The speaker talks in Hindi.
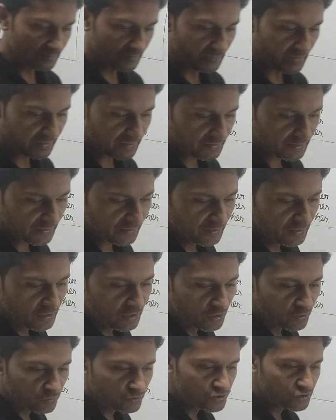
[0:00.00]
देखिए
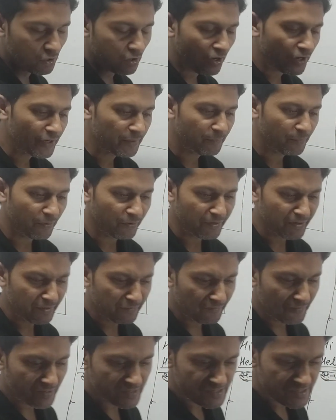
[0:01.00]
कुछ और इम्पोर्टेंट
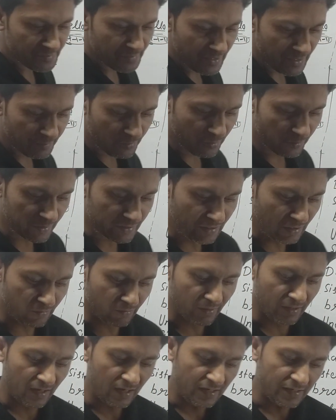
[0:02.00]
वर्ड्स मैं आपको
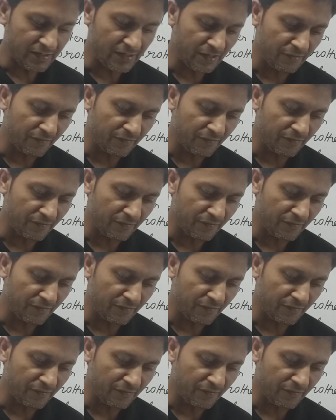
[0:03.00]
बताऊंगा ये